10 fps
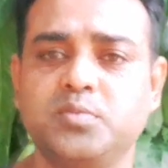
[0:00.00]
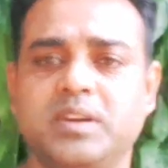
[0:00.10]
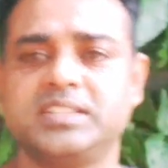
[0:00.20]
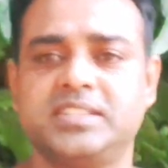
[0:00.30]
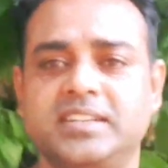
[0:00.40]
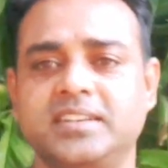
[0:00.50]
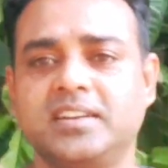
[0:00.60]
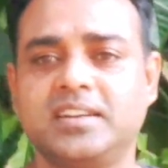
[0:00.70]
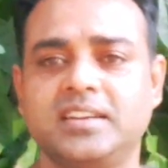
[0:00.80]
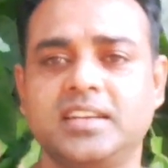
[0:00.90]
टू माय
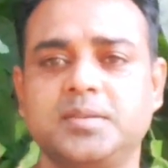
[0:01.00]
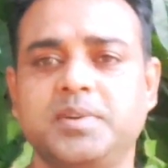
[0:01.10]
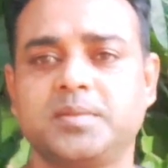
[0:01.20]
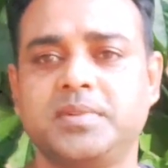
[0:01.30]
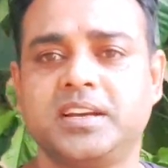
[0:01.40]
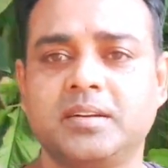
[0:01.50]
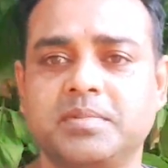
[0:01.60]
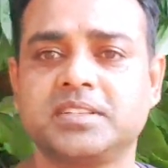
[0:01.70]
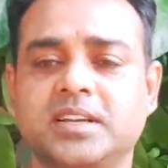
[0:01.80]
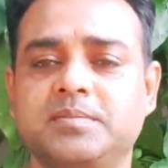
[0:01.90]
चैनल एक बार मैं
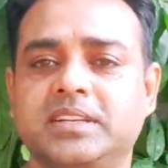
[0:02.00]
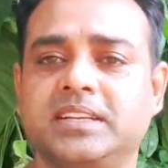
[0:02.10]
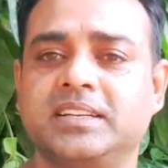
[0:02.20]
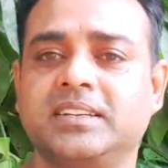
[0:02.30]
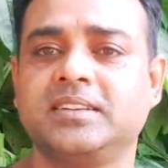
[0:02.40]
आपके सामने